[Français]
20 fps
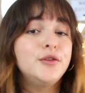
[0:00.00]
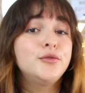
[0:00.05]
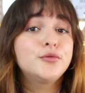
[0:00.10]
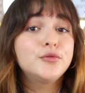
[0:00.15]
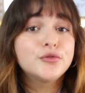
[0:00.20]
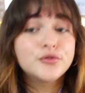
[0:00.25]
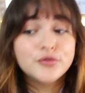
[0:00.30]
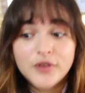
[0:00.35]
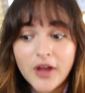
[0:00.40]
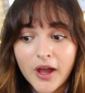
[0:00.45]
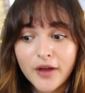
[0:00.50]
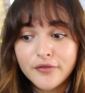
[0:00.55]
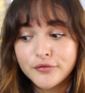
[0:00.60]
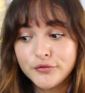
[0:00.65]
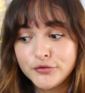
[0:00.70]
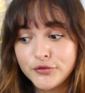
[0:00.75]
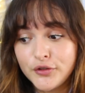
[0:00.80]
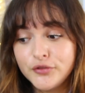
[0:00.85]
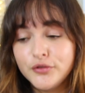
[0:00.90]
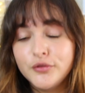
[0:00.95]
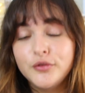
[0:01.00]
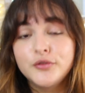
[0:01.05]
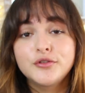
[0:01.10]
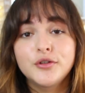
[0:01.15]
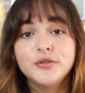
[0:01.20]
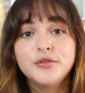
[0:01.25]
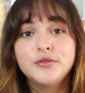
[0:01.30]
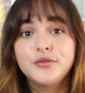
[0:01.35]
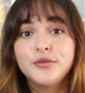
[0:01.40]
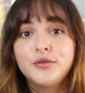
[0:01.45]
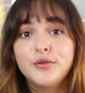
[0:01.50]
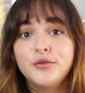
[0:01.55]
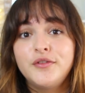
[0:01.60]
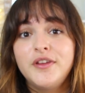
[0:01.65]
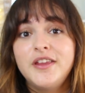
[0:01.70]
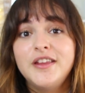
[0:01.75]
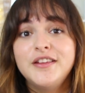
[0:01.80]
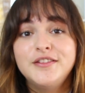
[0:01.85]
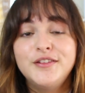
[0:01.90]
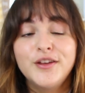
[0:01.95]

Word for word: Et du coup, je suis grave contente aujourd'hui de vous retrouver